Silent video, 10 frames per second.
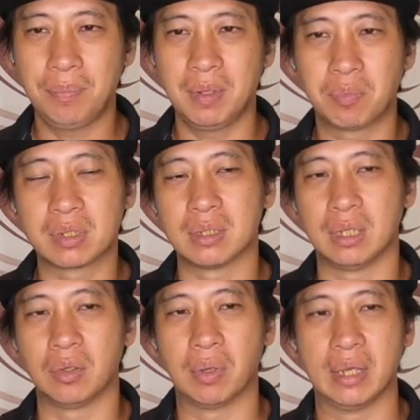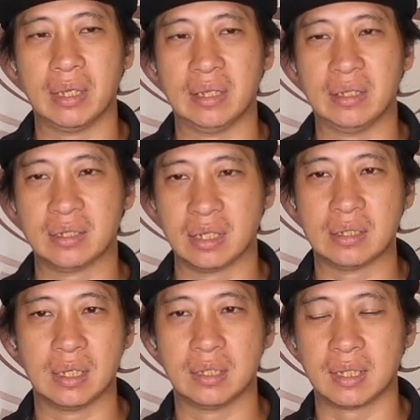并不是因为
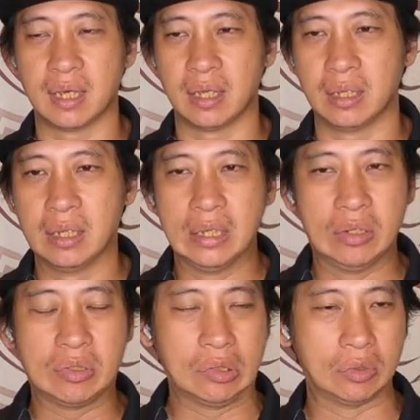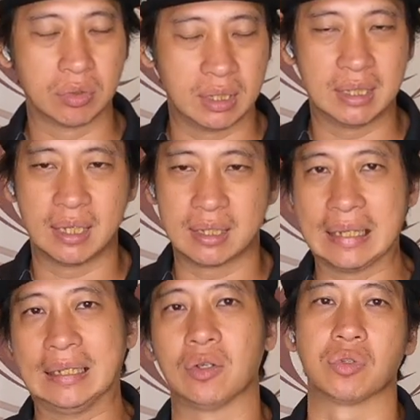真正在，因为这种东西在
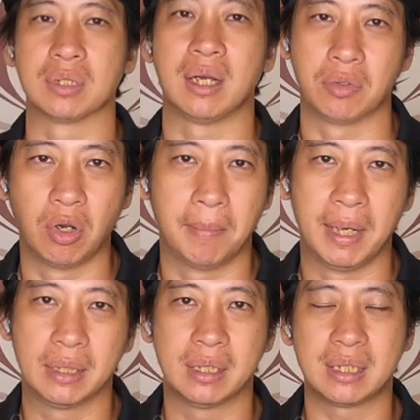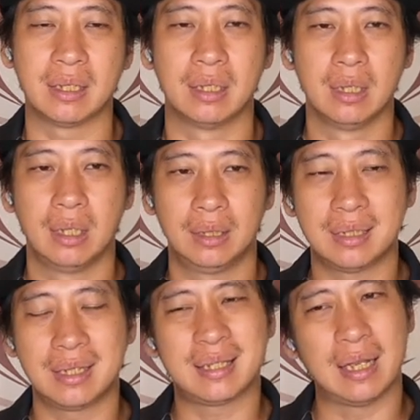赛道中才有用嘛。那在
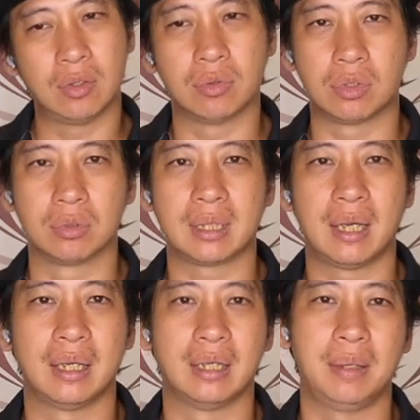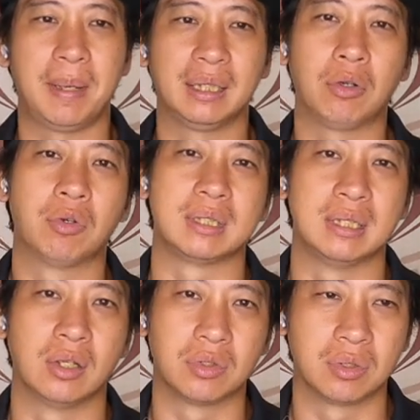那在山路中，在一般道路的
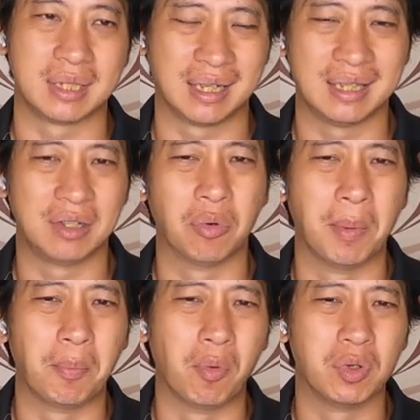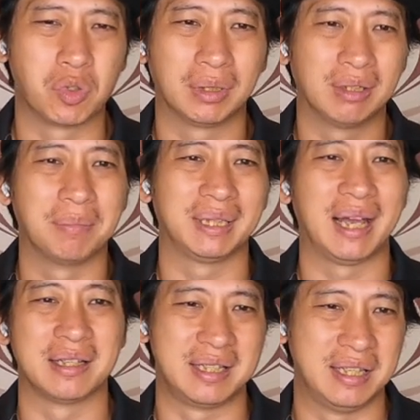骑行中，讲难听，我们不会做到那么
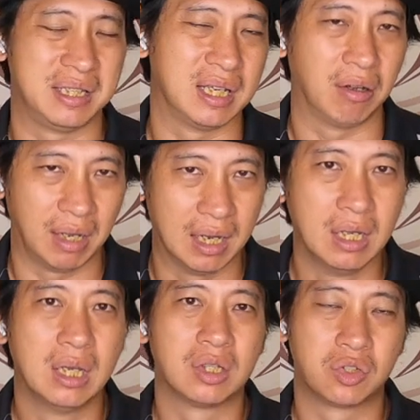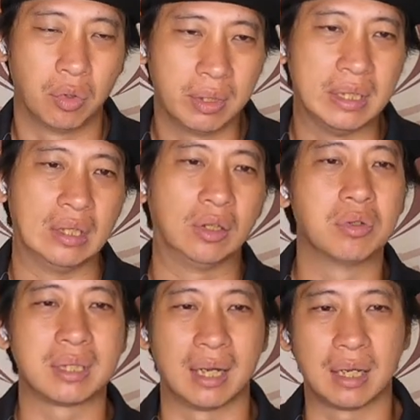大的倾角啦。所以
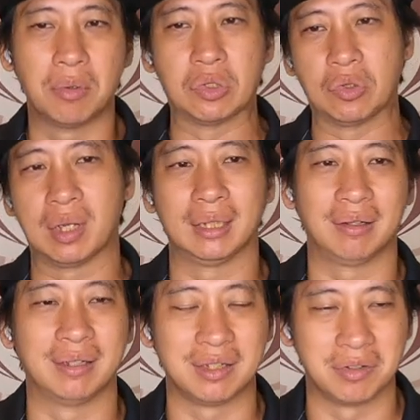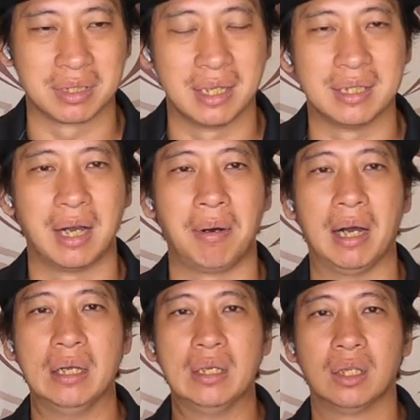通常各位所看到的那种伸脚
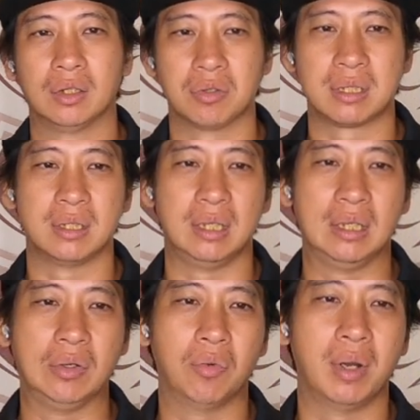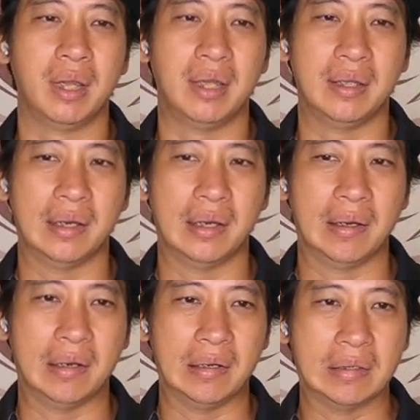啊，都是因为
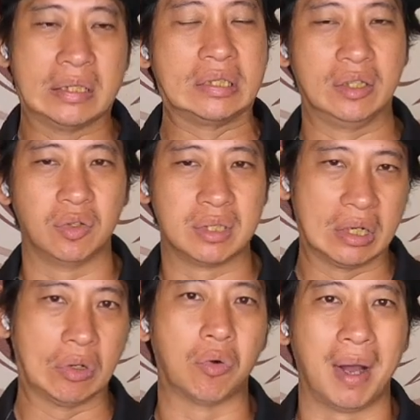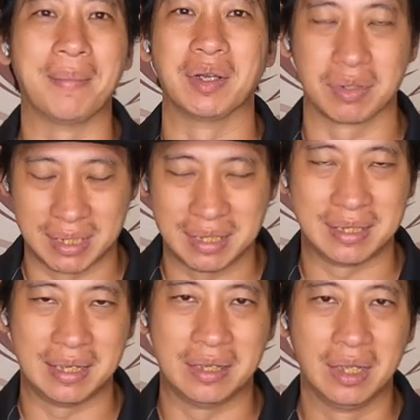呃自己对这个过弯没有信
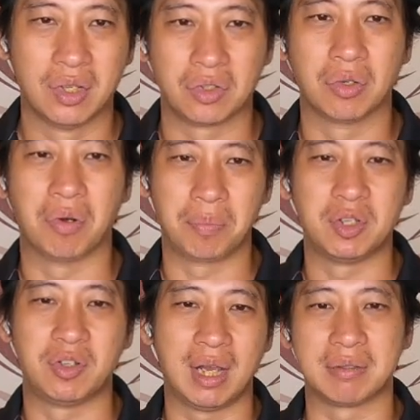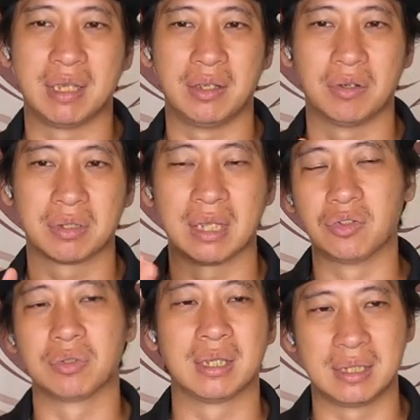心，所以我必须要借由
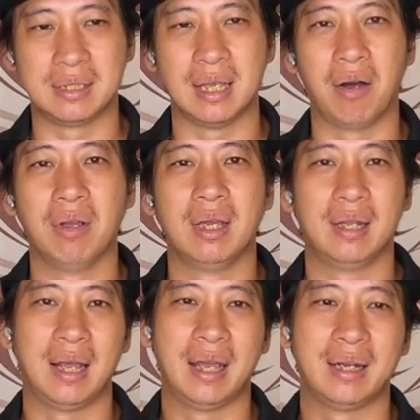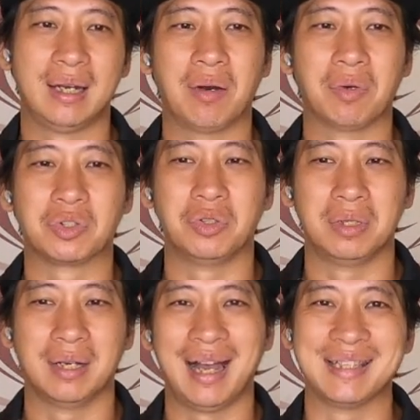伸出这只脚。来让我
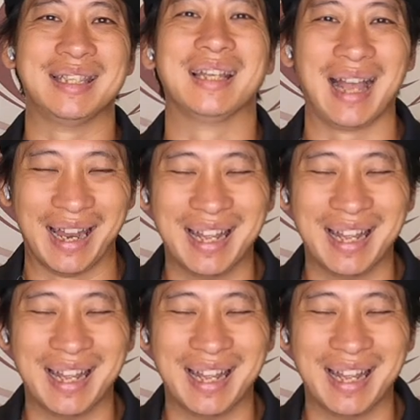取得安心感，